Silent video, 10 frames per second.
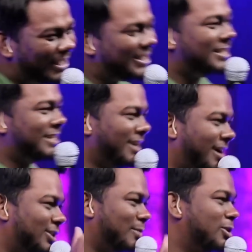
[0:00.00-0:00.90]
वैसे ऐसा नहीं
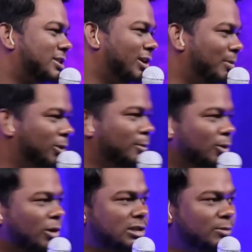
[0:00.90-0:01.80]
अगर तुम लोग सिंगल मैं
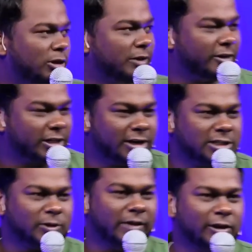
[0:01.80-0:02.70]
तुम्हें थोड़ा सा मोटिवेट
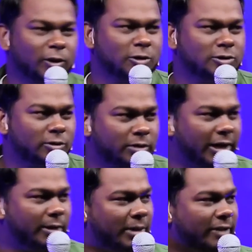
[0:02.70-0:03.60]
करना चाहूंगा हैव ए क्लोज लुक
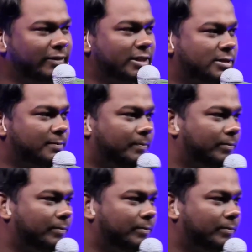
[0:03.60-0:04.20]
एट माई फेस